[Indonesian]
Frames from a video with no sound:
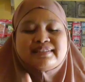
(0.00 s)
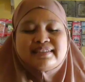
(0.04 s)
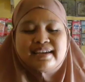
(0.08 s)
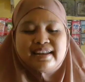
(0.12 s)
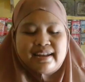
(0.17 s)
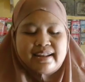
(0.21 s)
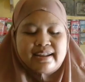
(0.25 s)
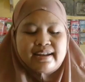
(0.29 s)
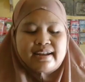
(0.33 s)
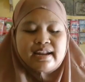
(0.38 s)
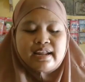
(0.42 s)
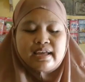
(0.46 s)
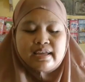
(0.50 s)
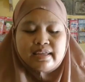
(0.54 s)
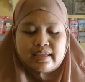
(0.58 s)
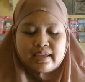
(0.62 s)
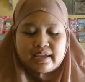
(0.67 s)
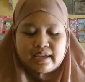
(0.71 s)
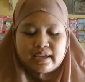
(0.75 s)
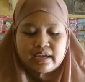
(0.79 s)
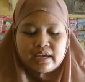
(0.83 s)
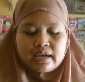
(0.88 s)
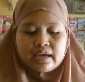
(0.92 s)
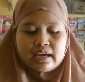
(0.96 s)
jalan
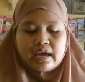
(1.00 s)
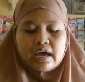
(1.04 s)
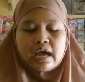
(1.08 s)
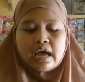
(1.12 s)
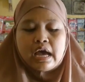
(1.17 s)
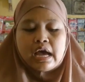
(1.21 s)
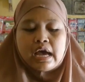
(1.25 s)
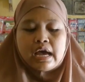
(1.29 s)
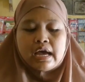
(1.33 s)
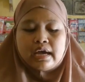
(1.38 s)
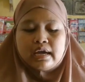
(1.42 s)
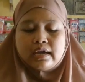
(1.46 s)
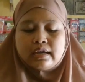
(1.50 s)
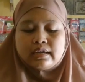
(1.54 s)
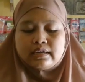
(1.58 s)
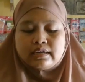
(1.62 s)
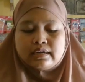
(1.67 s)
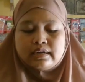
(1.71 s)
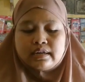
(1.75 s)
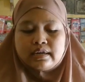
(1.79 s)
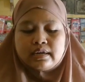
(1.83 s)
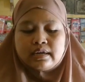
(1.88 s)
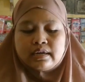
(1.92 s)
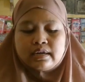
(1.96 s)
raya
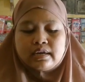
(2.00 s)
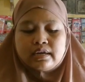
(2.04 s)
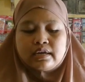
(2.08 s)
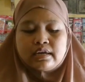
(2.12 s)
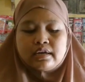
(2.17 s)
ada